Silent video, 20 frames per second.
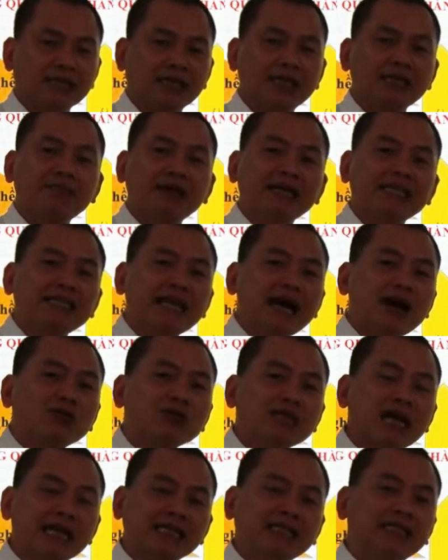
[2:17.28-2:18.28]
khi mày trao
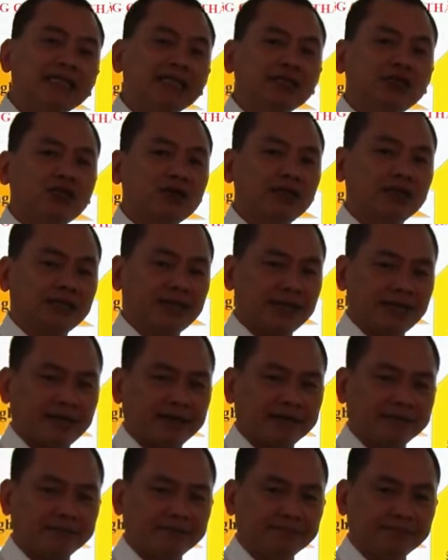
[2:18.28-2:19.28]
giá trị cho người ta,
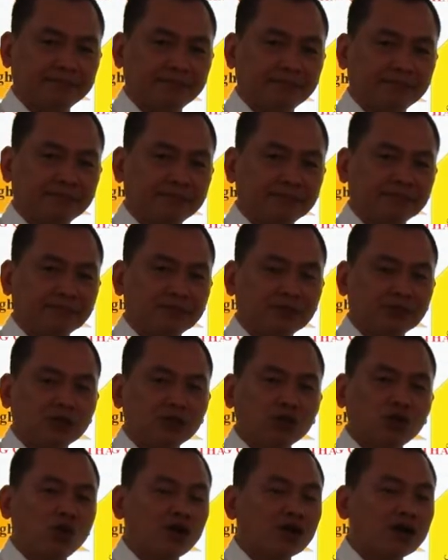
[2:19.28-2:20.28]

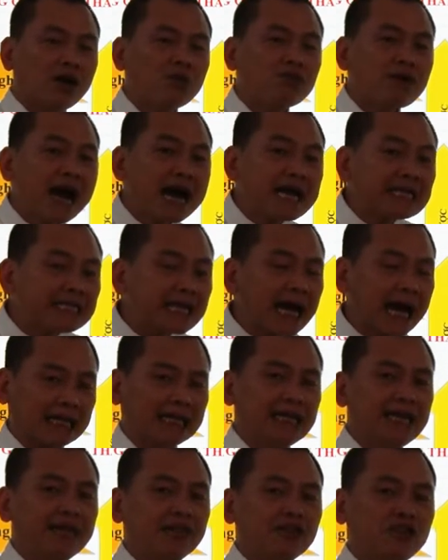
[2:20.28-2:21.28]
còn không ai trả
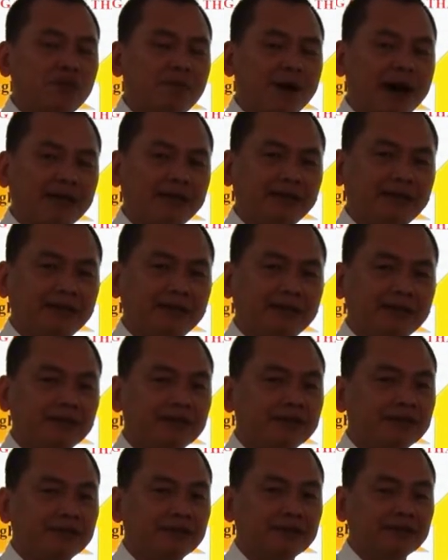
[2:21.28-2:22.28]
tiền cho mày
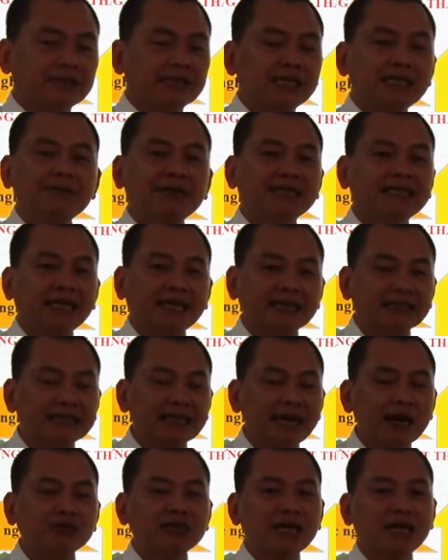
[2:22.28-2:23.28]
khi mày chẳng
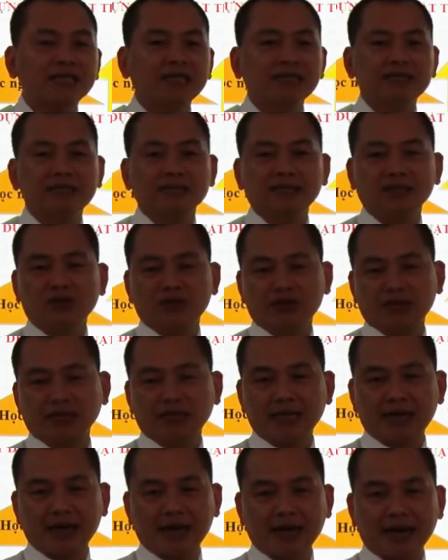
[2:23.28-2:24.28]
trao giá trị gì cho người
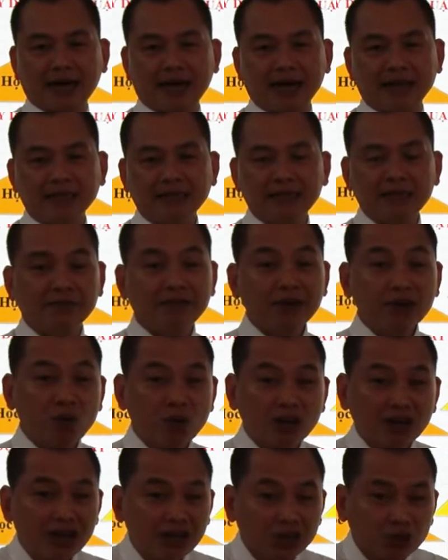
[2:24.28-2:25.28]
ta cả. Vậy
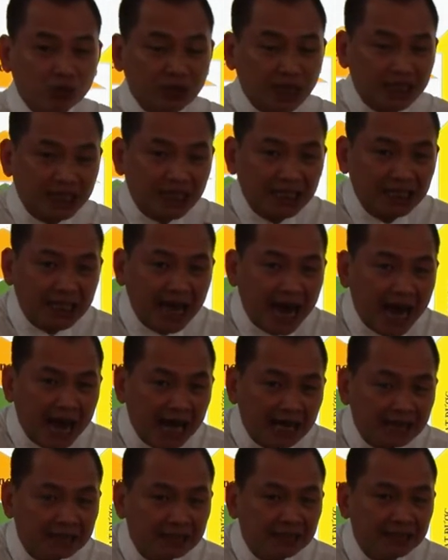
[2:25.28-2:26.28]
cuộc đời chúng ta sinh
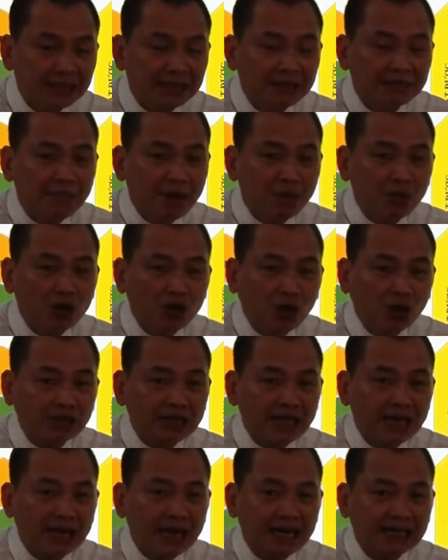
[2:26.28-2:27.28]
ra mà muốn có
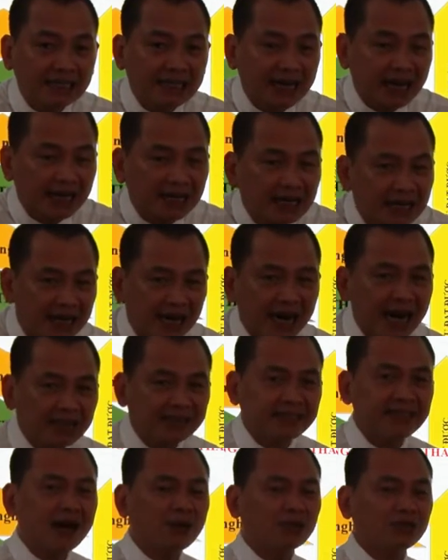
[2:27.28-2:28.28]
tiền là gì ạ? Là
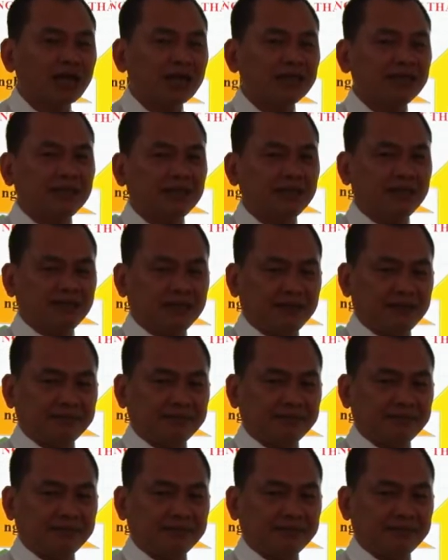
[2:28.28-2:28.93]
trao giá trị.